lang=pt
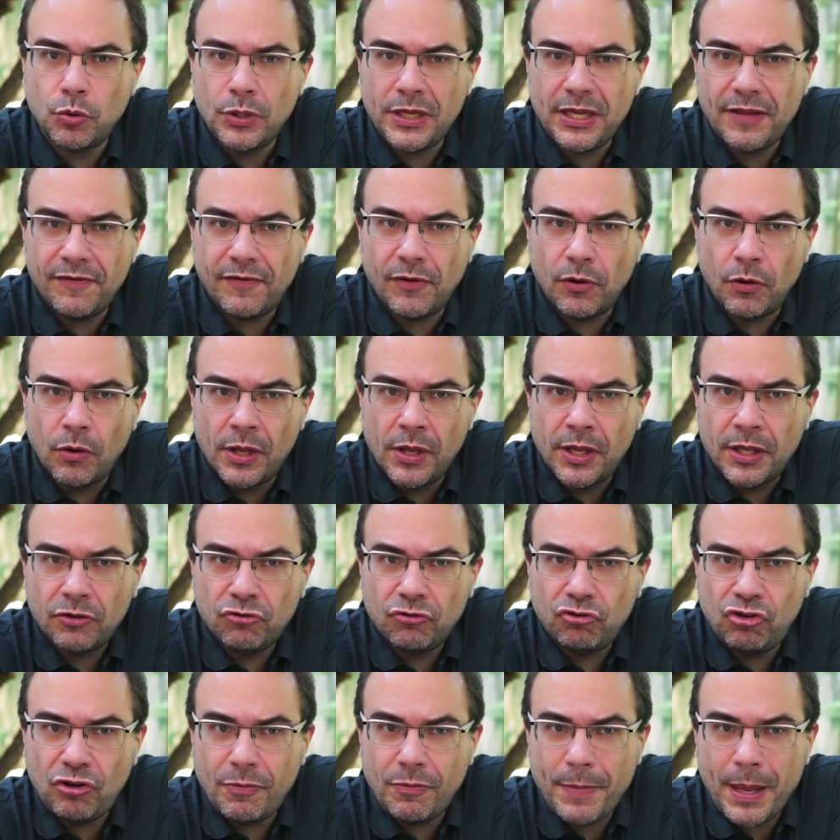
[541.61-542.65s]
o nível
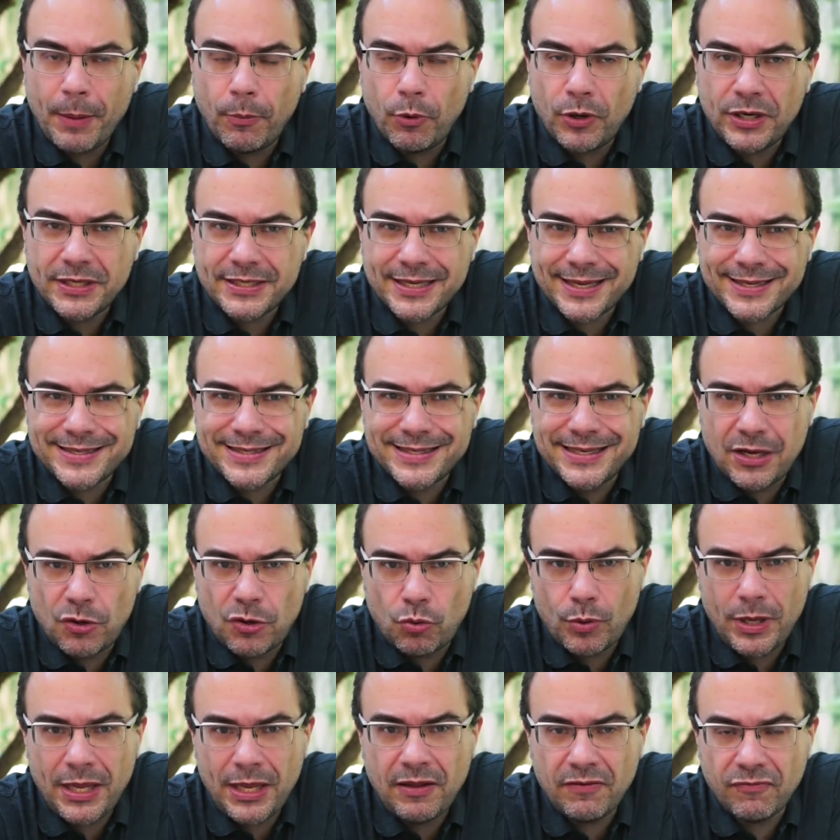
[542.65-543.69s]
de
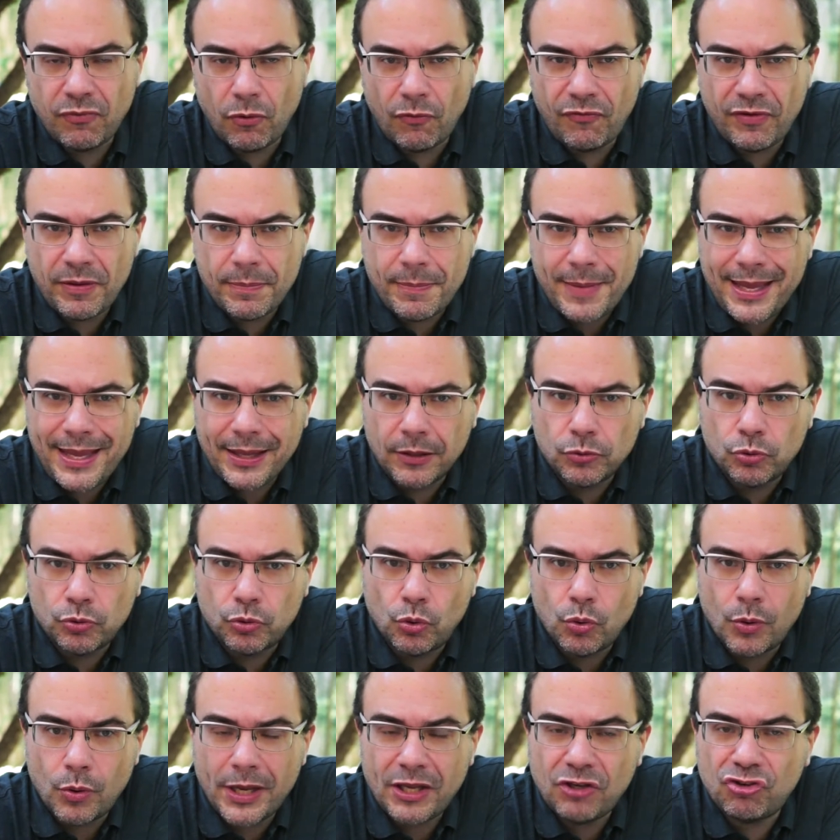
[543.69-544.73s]
memorização,
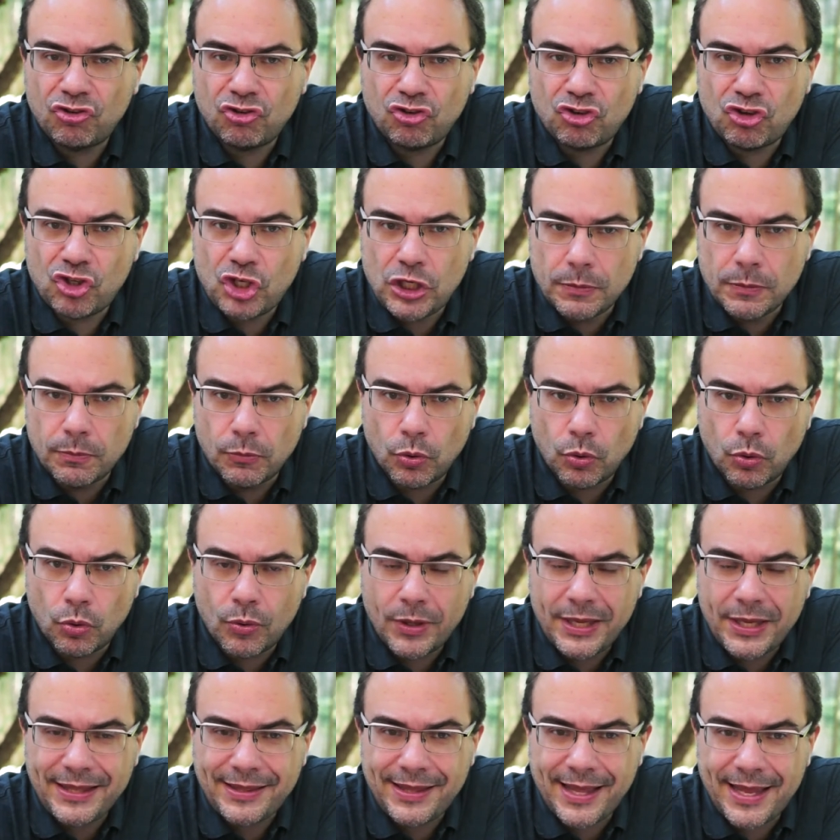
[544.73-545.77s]
envolvimento,
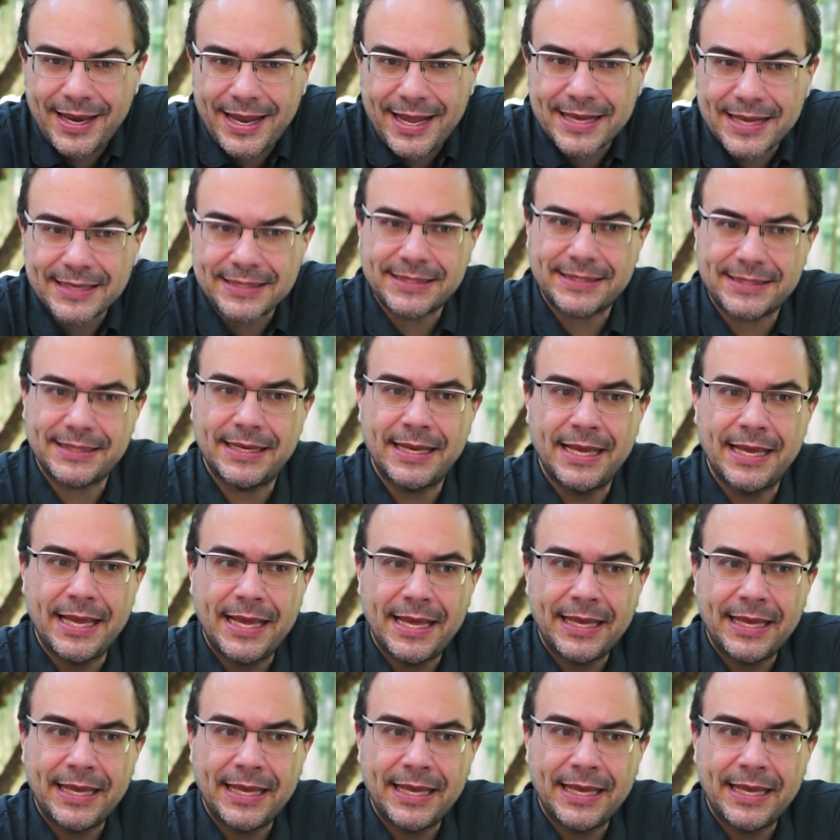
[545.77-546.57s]
estímulo, interesse